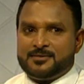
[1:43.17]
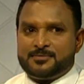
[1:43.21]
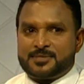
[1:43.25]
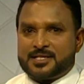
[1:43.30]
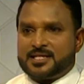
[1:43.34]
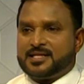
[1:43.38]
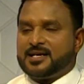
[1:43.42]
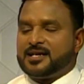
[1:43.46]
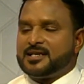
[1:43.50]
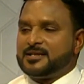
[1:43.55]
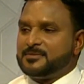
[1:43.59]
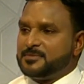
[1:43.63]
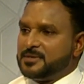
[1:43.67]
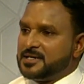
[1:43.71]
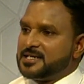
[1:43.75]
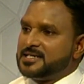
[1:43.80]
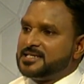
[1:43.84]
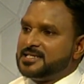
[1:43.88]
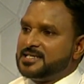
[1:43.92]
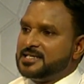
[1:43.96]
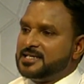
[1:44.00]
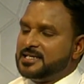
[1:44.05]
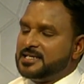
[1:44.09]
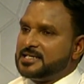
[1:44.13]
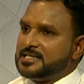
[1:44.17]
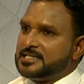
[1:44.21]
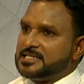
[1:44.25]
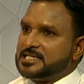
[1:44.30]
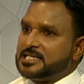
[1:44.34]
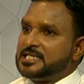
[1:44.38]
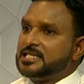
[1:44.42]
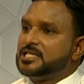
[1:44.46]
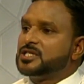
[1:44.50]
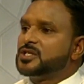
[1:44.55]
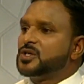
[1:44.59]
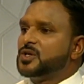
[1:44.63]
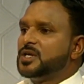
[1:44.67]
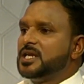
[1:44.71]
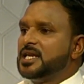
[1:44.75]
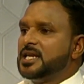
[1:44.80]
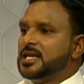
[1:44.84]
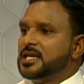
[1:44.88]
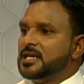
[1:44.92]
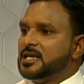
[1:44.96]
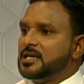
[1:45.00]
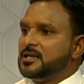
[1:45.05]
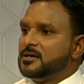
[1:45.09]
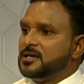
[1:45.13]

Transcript: பிரதான பகுதி சிறு தொழில்